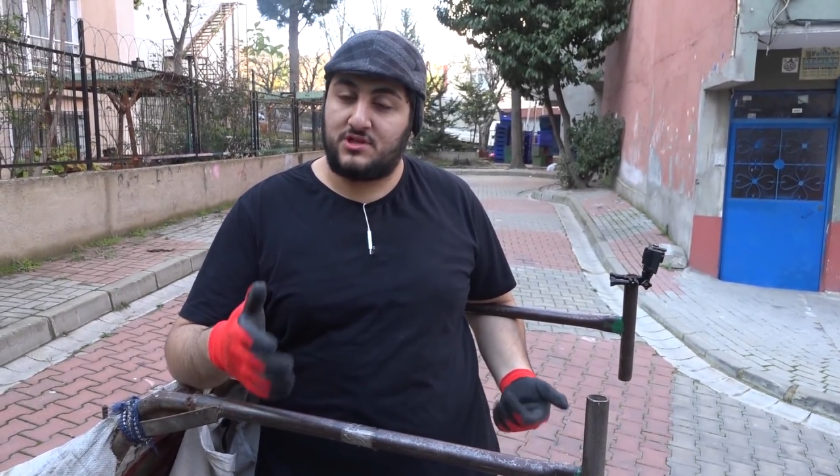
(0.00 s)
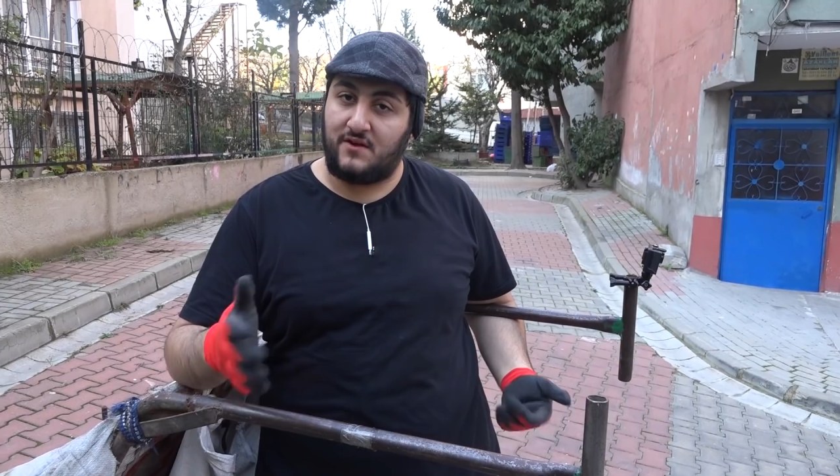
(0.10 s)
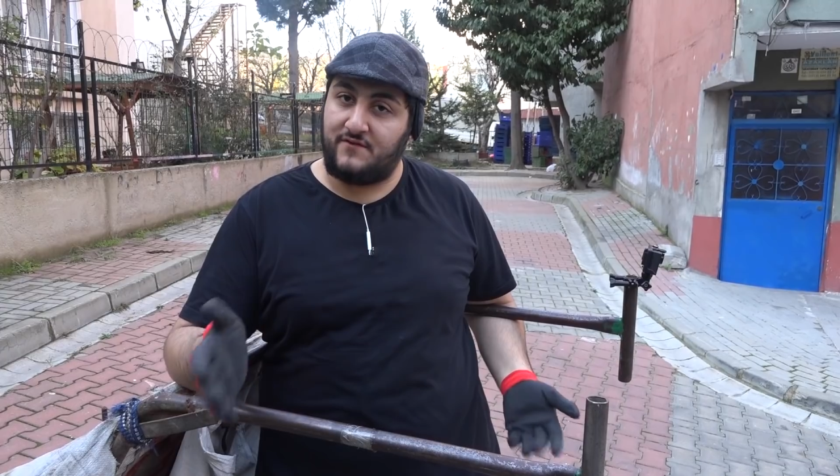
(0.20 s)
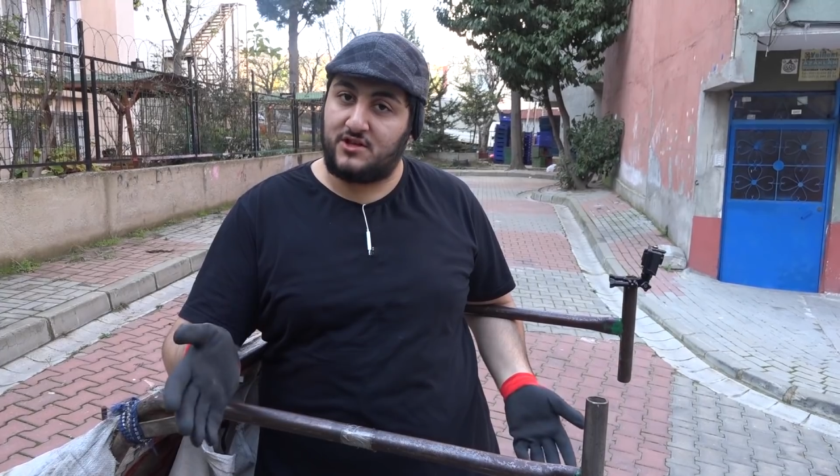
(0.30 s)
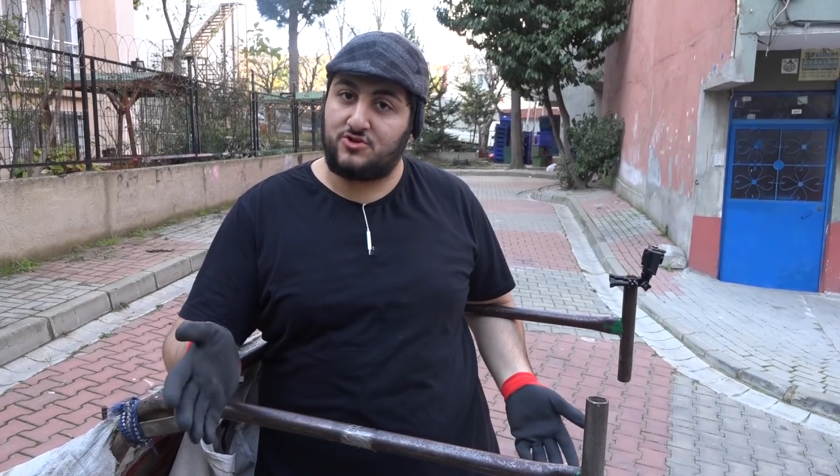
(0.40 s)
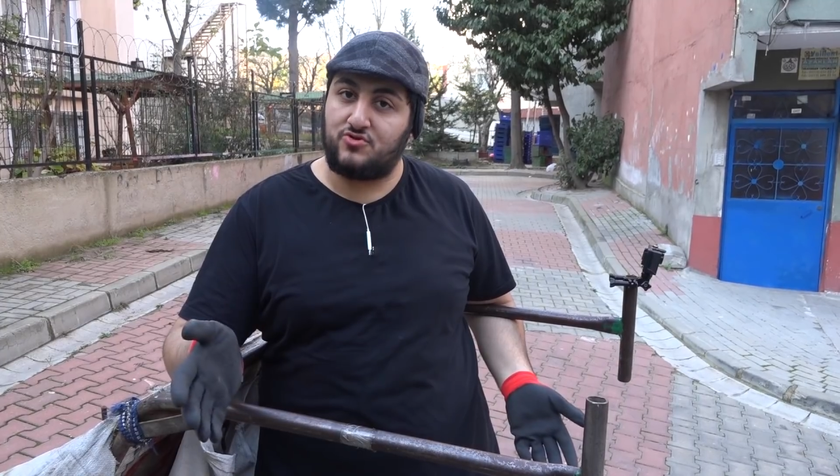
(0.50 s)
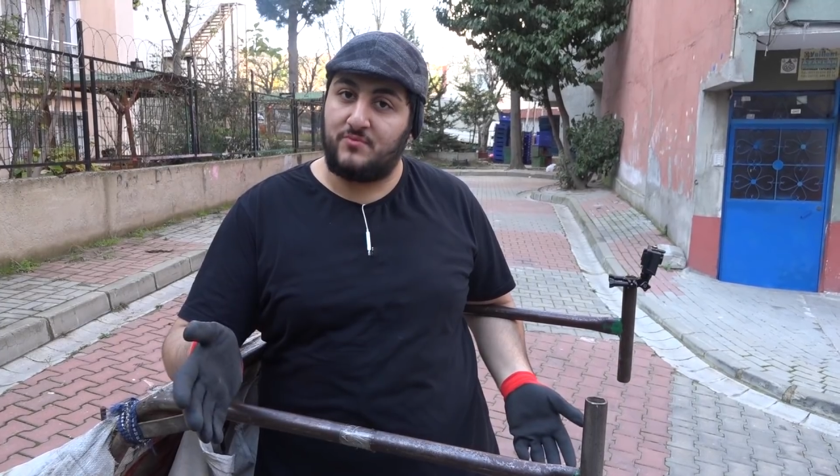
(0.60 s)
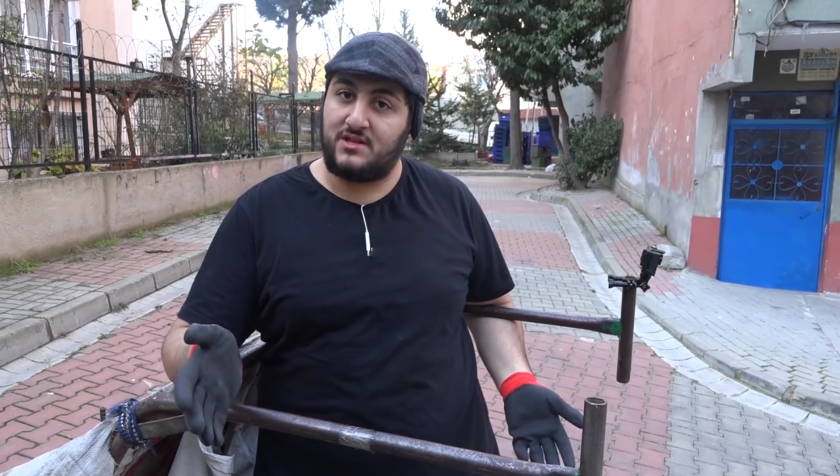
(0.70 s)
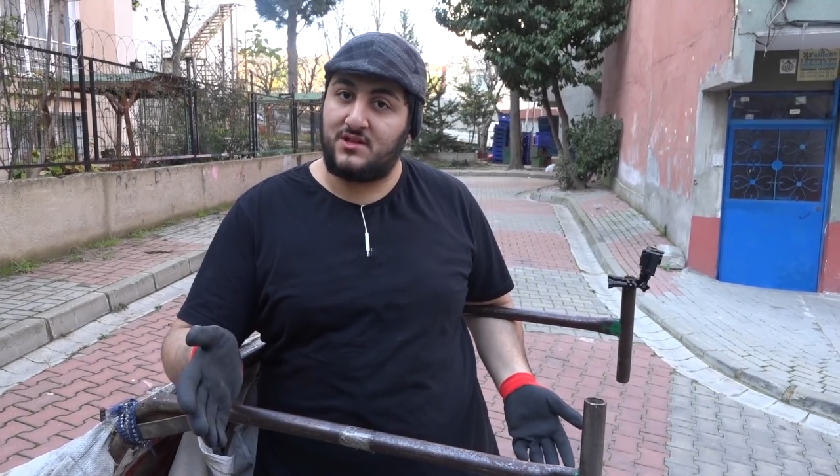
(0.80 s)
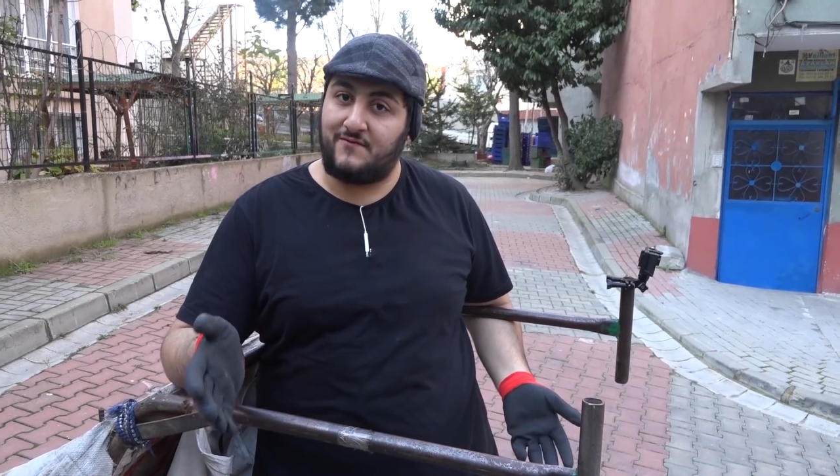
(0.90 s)
Trafikte su
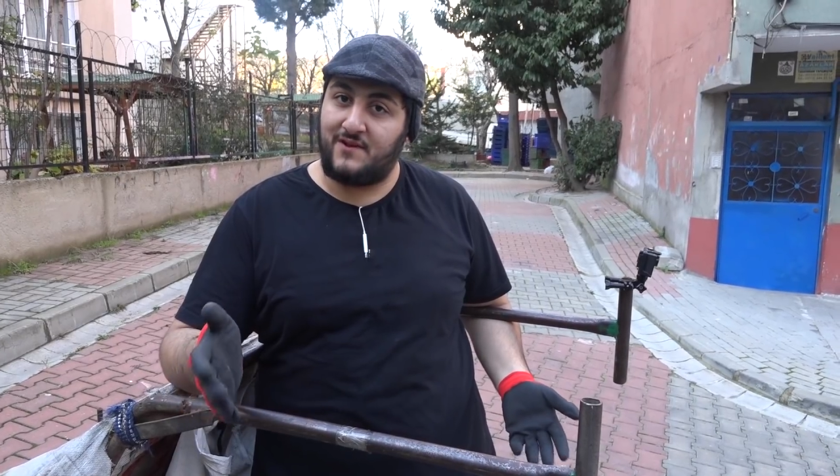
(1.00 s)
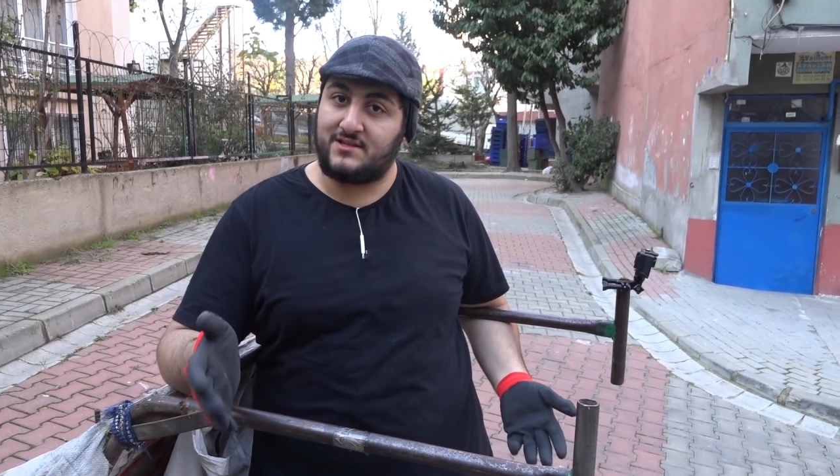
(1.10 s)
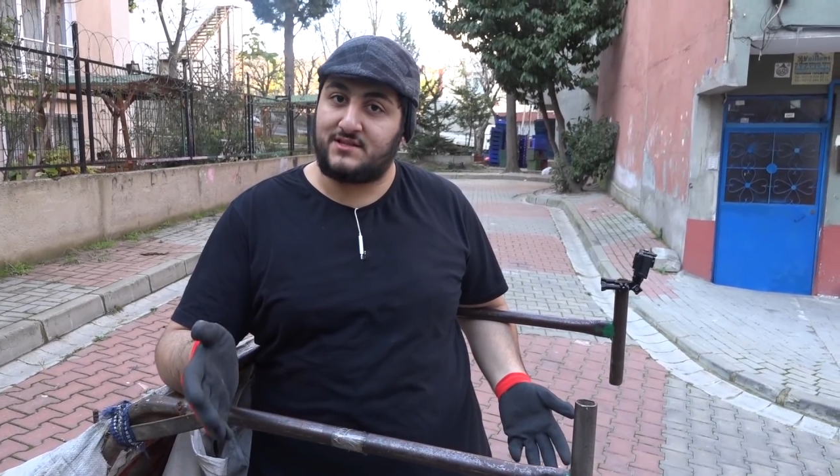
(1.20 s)
mendil falan